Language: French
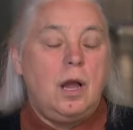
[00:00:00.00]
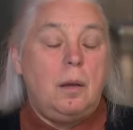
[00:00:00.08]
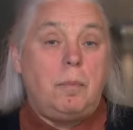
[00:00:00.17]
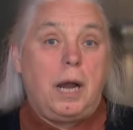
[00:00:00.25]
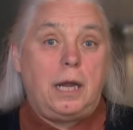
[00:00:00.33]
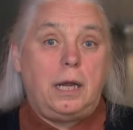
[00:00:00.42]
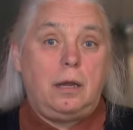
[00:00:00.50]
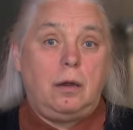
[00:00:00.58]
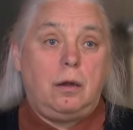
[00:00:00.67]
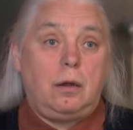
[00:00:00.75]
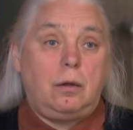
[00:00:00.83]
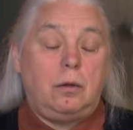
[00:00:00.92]
Ben,
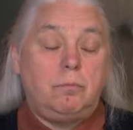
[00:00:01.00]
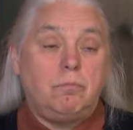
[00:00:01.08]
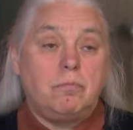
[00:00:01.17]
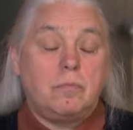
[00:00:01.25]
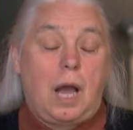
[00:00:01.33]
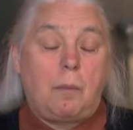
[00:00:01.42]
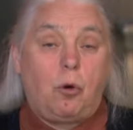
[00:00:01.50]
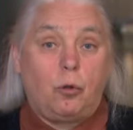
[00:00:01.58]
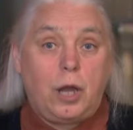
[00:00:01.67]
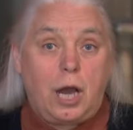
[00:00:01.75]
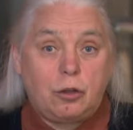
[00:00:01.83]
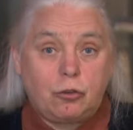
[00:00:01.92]
euh, à
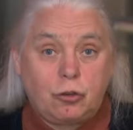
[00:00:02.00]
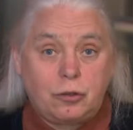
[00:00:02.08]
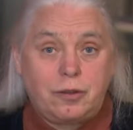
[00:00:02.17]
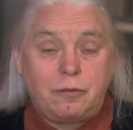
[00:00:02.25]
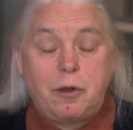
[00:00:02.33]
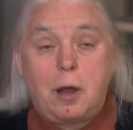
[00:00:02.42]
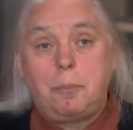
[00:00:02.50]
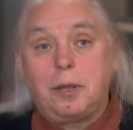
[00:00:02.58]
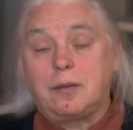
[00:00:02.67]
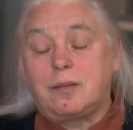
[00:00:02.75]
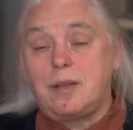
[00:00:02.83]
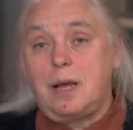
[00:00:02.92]
mon âge, c'est fort
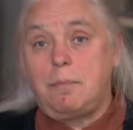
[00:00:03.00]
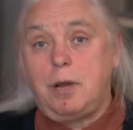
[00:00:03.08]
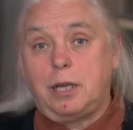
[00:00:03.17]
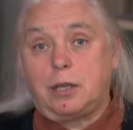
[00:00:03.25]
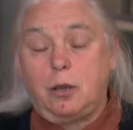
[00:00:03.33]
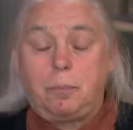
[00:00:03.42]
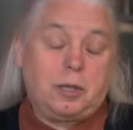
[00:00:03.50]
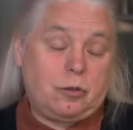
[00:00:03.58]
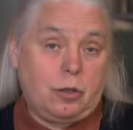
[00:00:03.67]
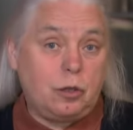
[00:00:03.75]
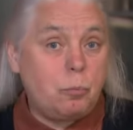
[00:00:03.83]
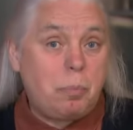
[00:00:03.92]
pertinemment qu'il n'y a
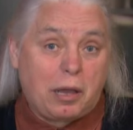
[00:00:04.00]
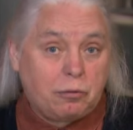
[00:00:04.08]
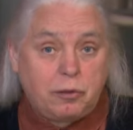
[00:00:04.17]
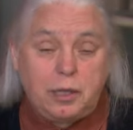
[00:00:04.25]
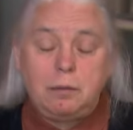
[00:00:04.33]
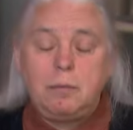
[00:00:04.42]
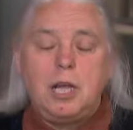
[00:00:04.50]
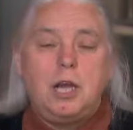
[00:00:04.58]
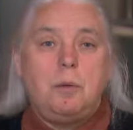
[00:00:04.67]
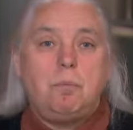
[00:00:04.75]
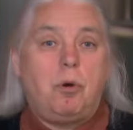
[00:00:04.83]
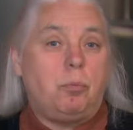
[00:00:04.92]
personne de parfait,
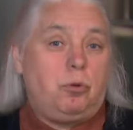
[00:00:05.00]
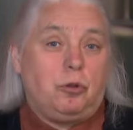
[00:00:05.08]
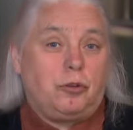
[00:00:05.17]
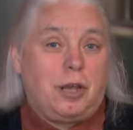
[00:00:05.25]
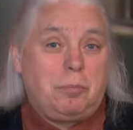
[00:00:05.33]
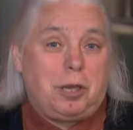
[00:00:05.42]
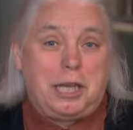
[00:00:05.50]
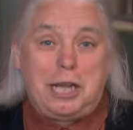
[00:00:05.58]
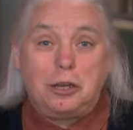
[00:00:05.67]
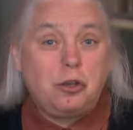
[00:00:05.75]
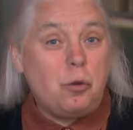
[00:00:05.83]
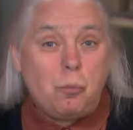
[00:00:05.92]
pas plus
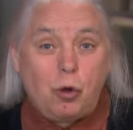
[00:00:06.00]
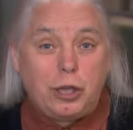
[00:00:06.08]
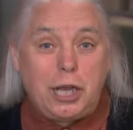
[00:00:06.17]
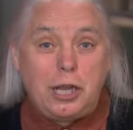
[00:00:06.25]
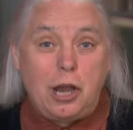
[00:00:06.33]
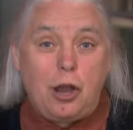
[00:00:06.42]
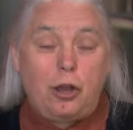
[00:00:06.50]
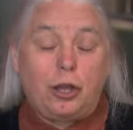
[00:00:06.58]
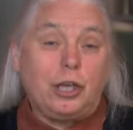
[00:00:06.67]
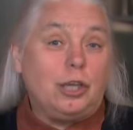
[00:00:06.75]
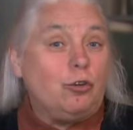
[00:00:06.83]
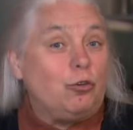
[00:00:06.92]
Gabriel que moi
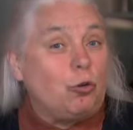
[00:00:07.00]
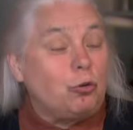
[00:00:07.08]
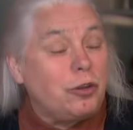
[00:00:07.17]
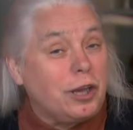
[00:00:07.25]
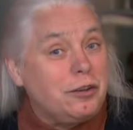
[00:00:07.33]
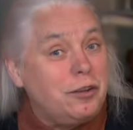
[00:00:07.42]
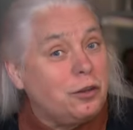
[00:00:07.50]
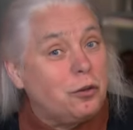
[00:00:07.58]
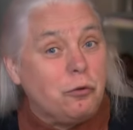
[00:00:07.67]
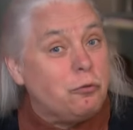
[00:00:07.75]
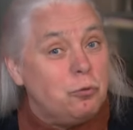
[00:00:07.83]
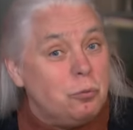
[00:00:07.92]
d'ailleurs, et j'oserais dire
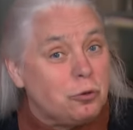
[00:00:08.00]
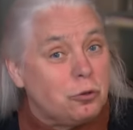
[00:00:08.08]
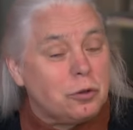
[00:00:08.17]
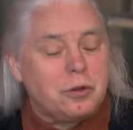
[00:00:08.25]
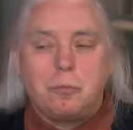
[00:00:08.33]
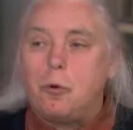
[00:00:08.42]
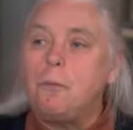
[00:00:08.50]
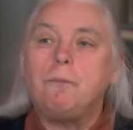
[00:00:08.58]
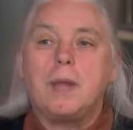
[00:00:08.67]
que vous, Monsieur Thibault.